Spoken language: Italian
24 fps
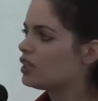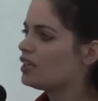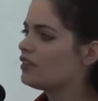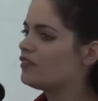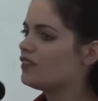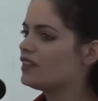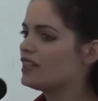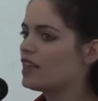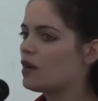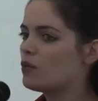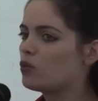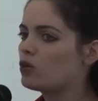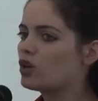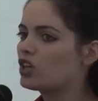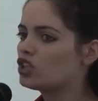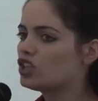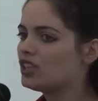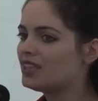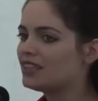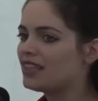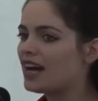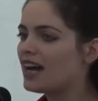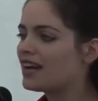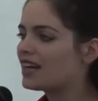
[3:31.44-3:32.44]
noi vediamo una
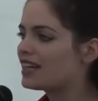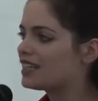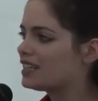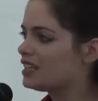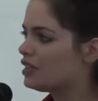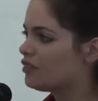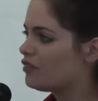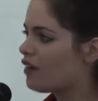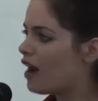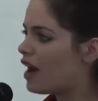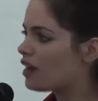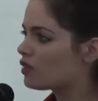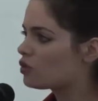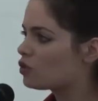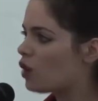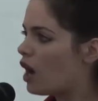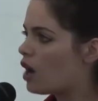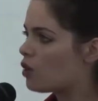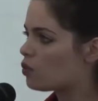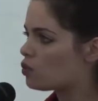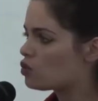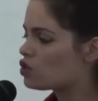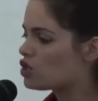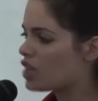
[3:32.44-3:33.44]
città che di
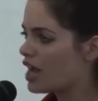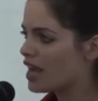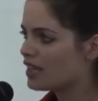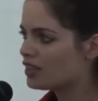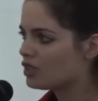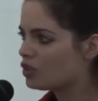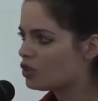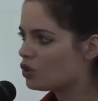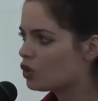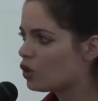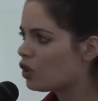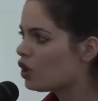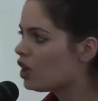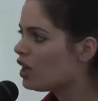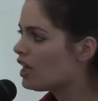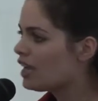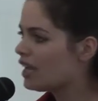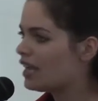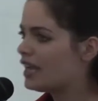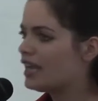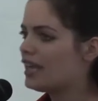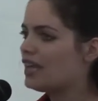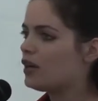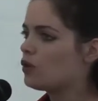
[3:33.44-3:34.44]
fatto ha un centro
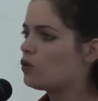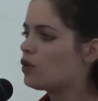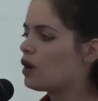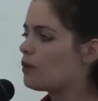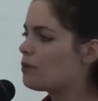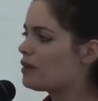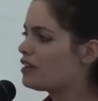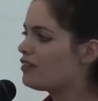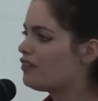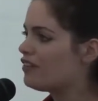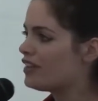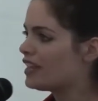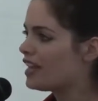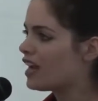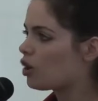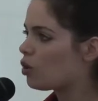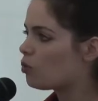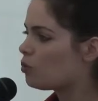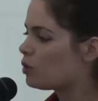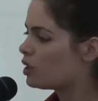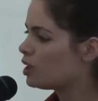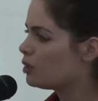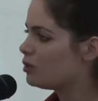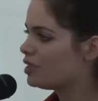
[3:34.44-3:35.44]
e una periferia
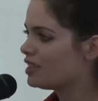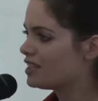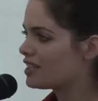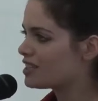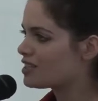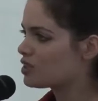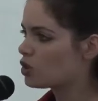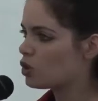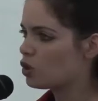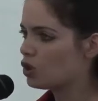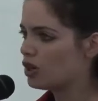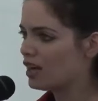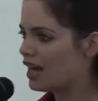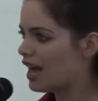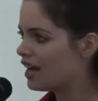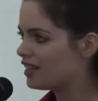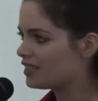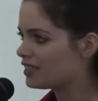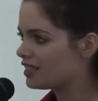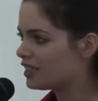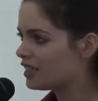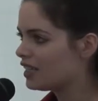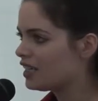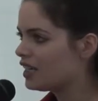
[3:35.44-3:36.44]
completamente
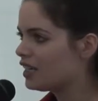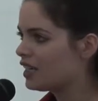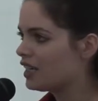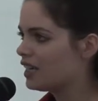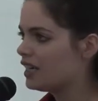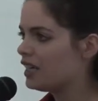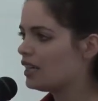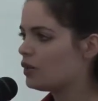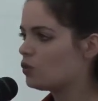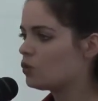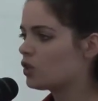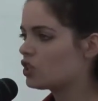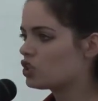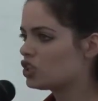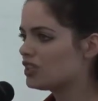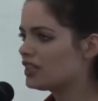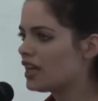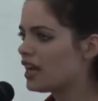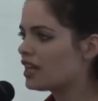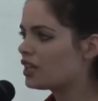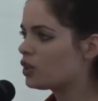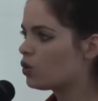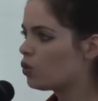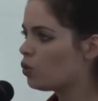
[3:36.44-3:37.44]
scollati, eh, una
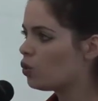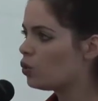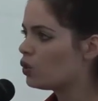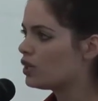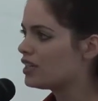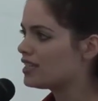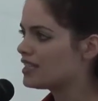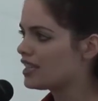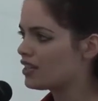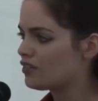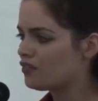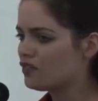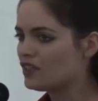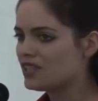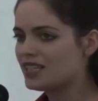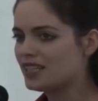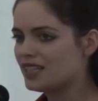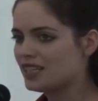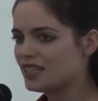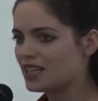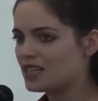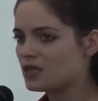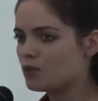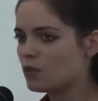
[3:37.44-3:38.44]
città in cui i
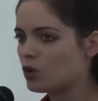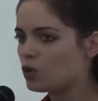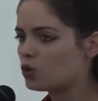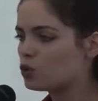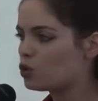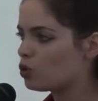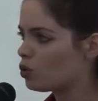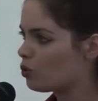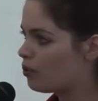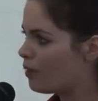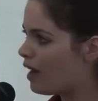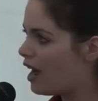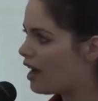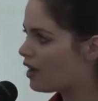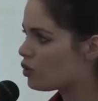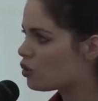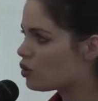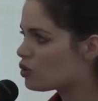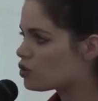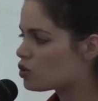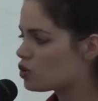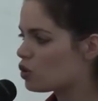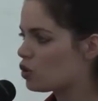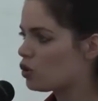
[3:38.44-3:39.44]
servizi di trasporto
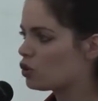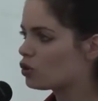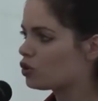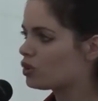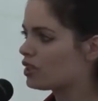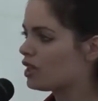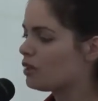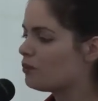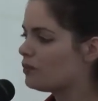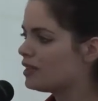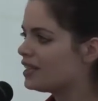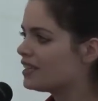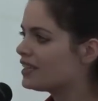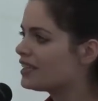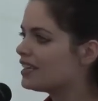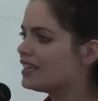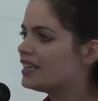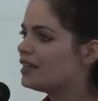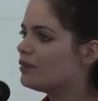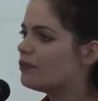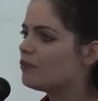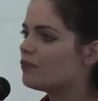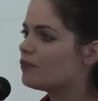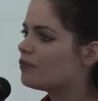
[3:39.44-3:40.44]
urbano sono
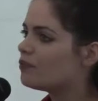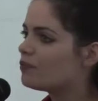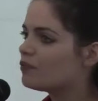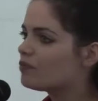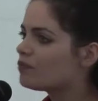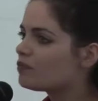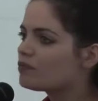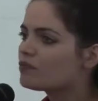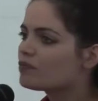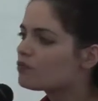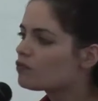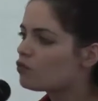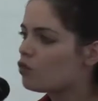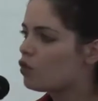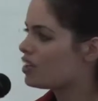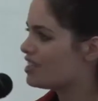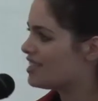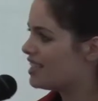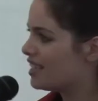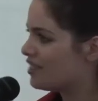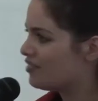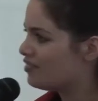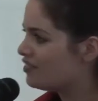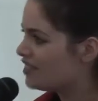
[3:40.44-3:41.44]
totalmente mh, mm, fuori
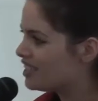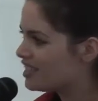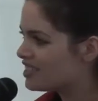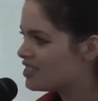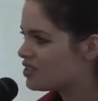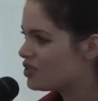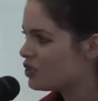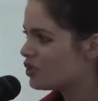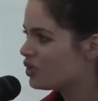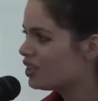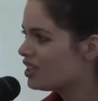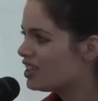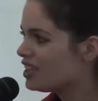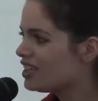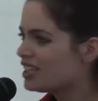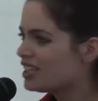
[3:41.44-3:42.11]
servizio,